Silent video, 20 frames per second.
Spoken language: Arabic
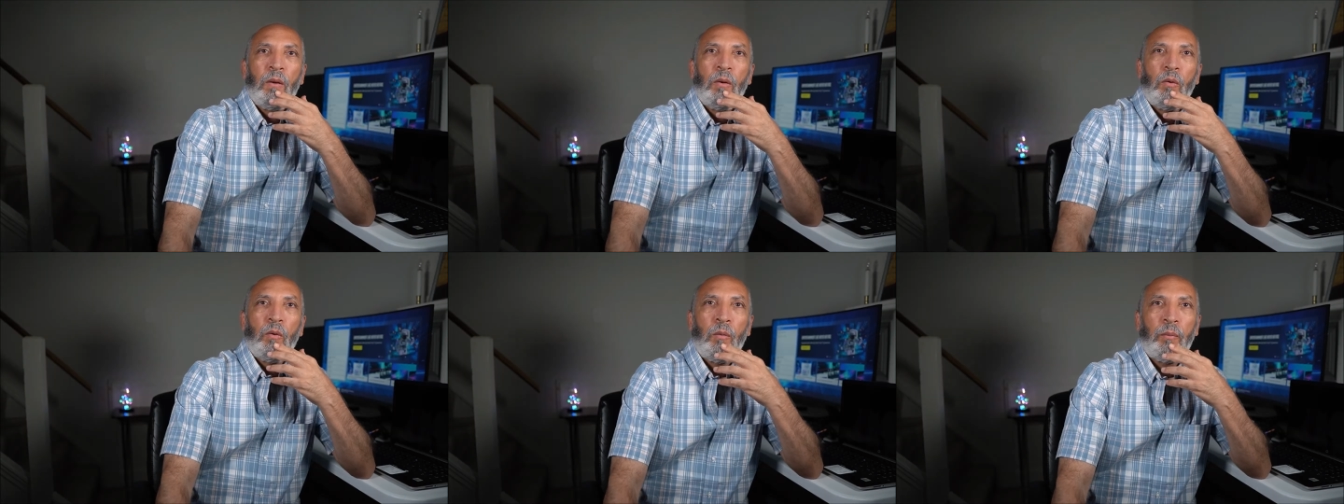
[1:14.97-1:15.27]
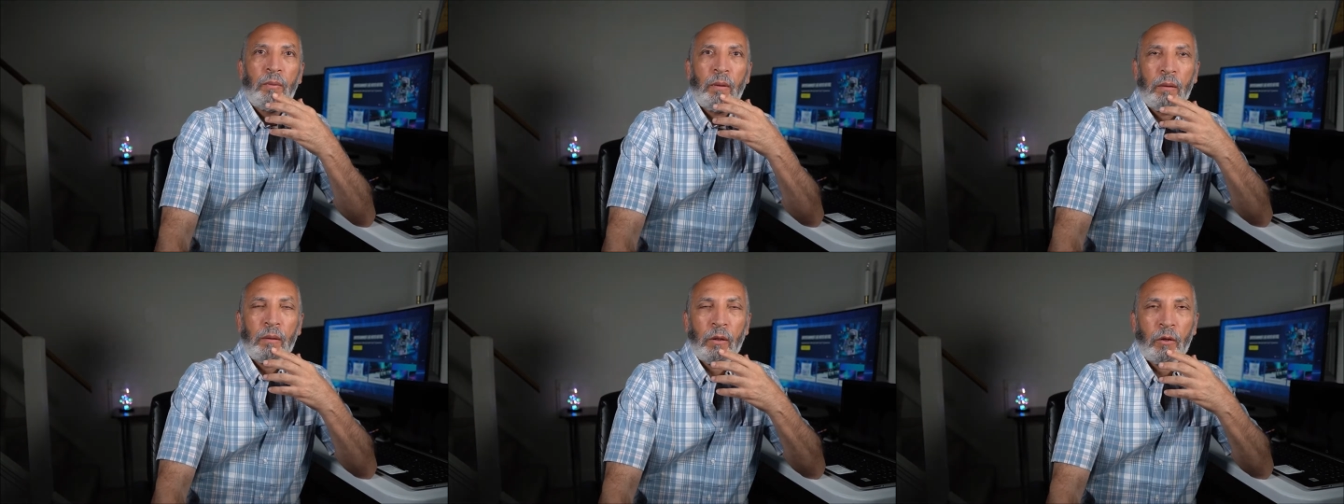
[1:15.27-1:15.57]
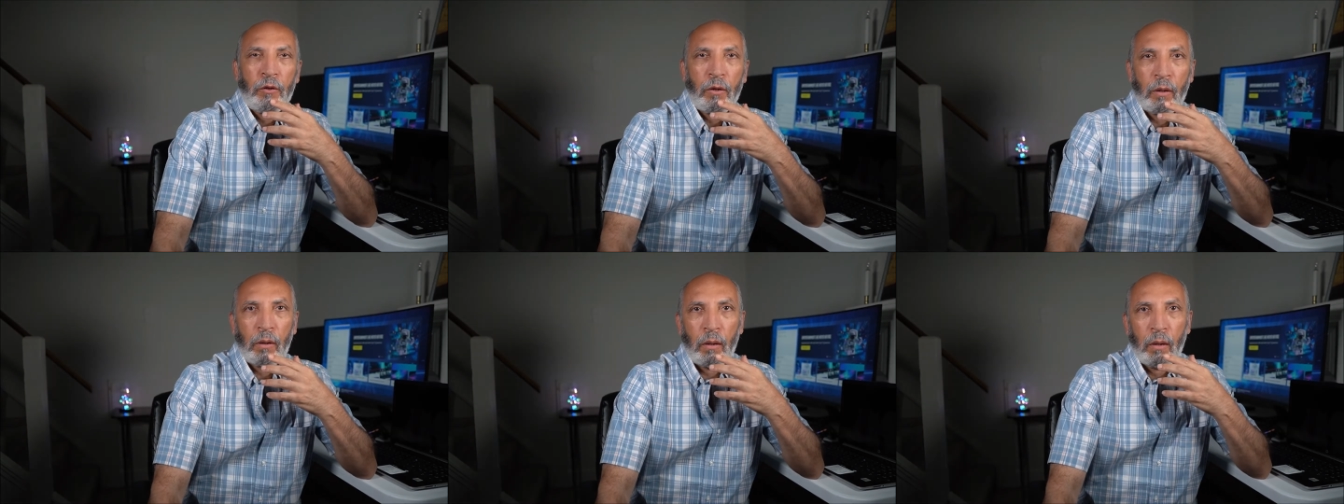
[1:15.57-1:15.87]

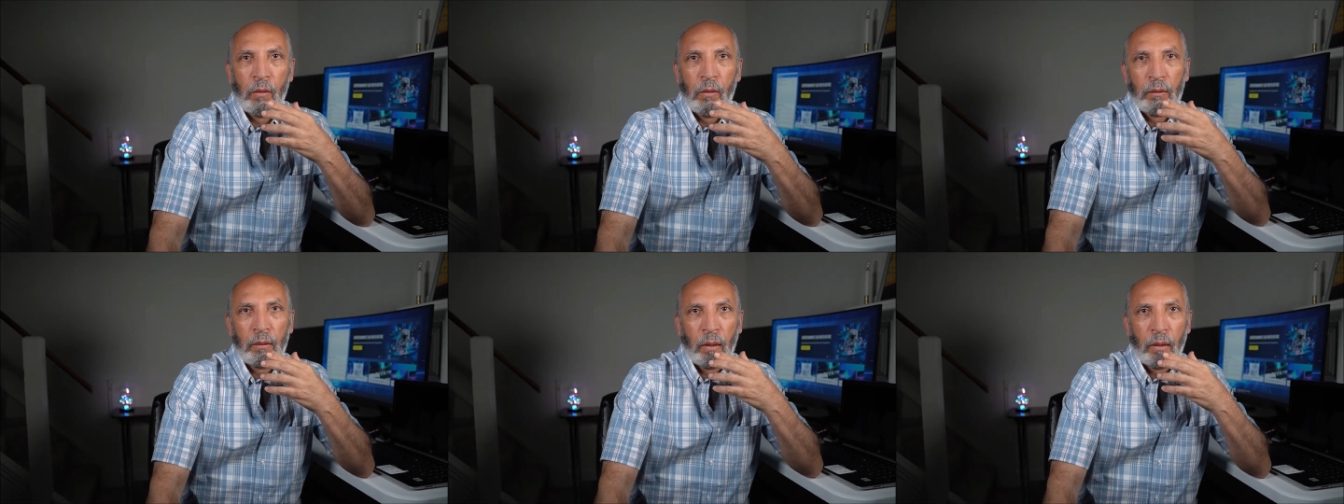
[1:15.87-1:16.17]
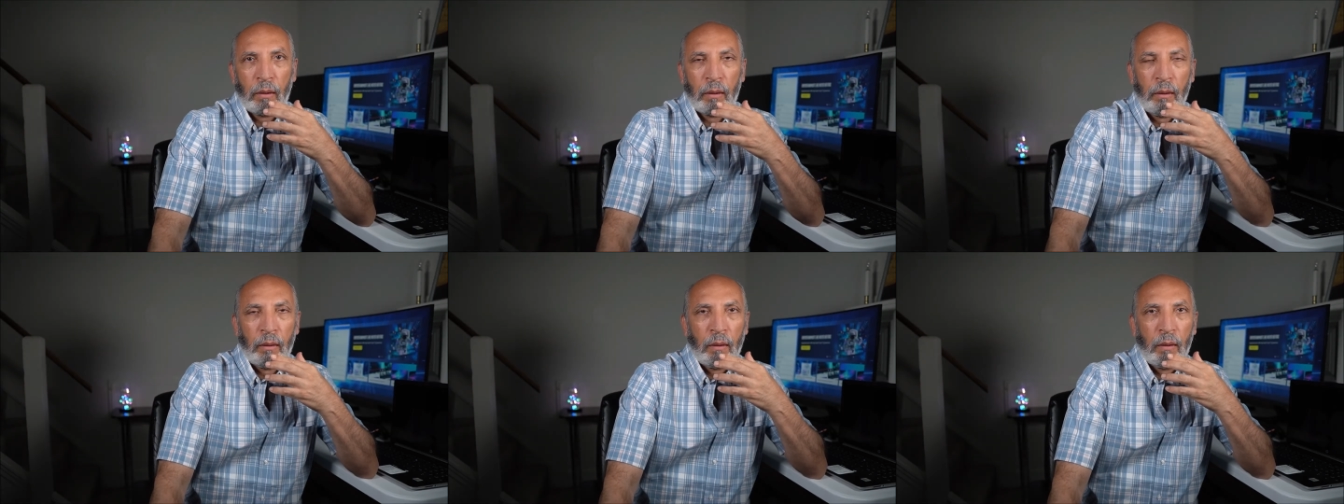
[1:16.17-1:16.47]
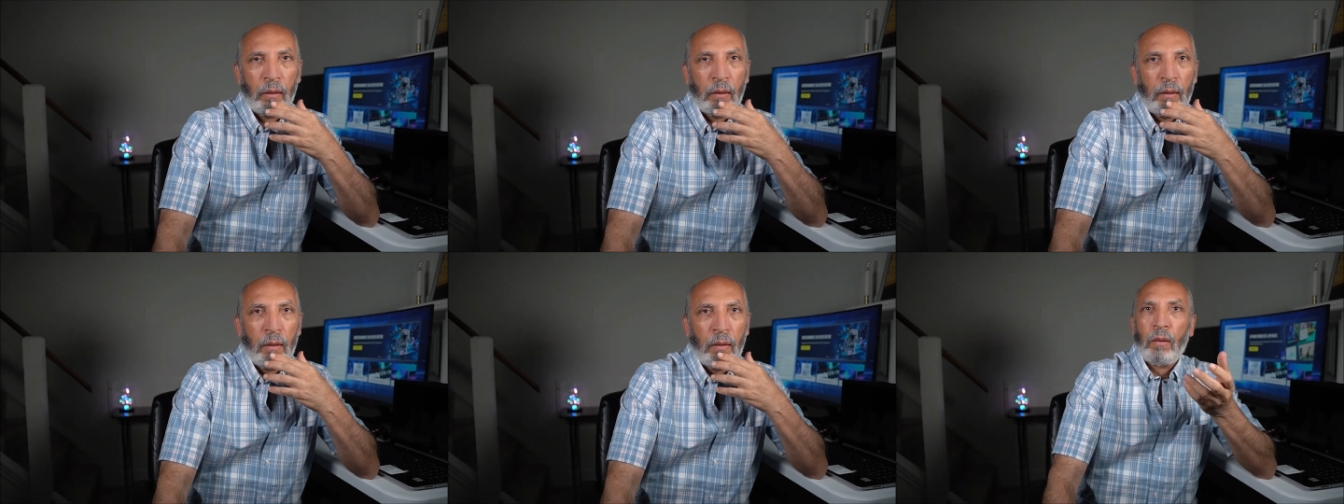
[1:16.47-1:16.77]
وبتنتشر القنوات على كده
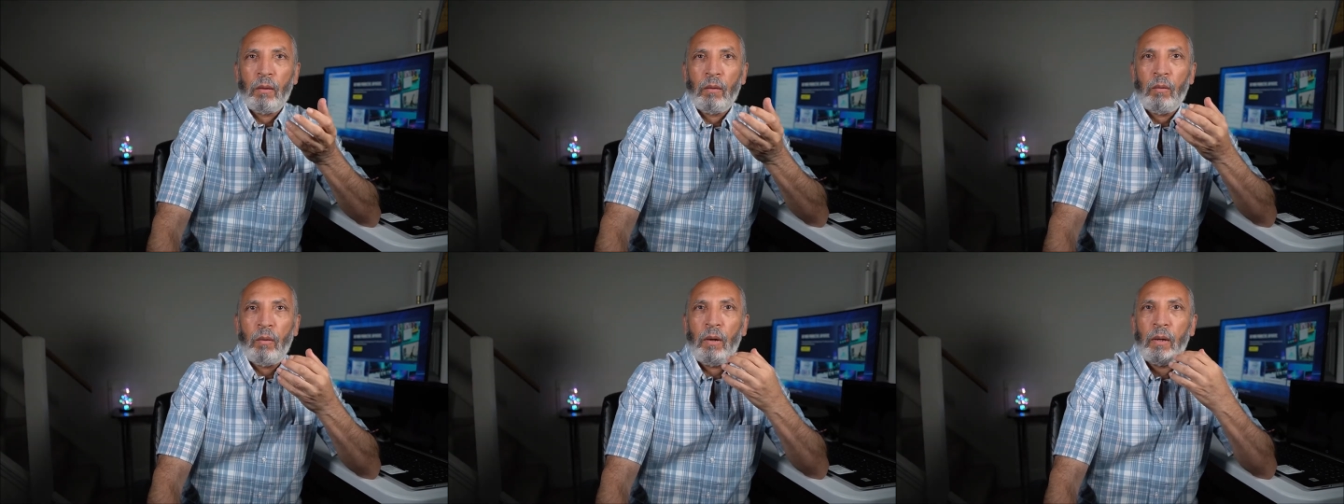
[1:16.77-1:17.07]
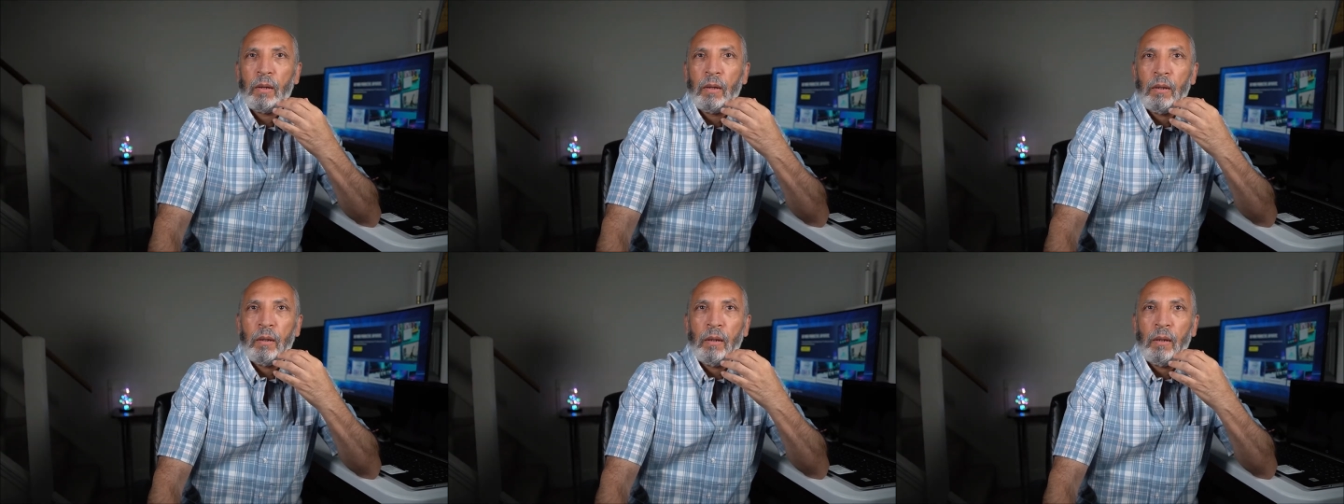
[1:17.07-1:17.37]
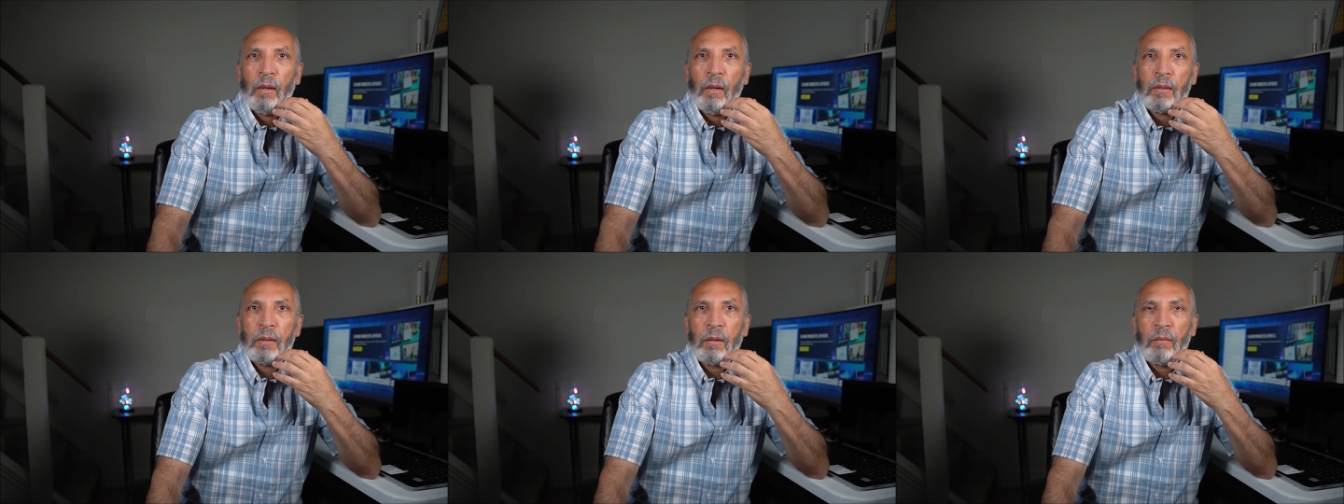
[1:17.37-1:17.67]
ولكن
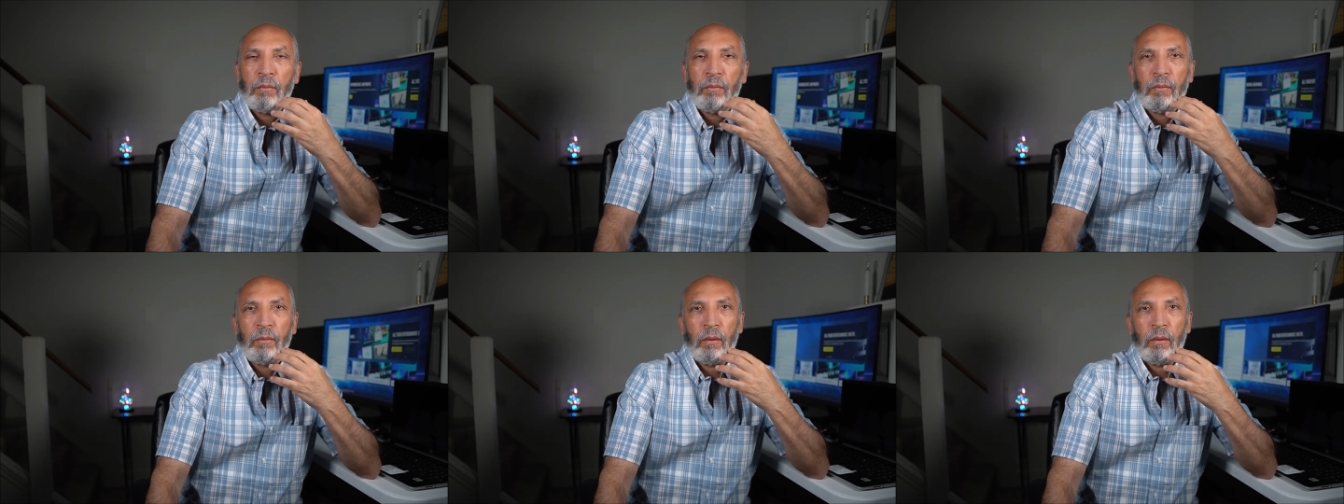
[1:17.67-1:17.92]
للاسف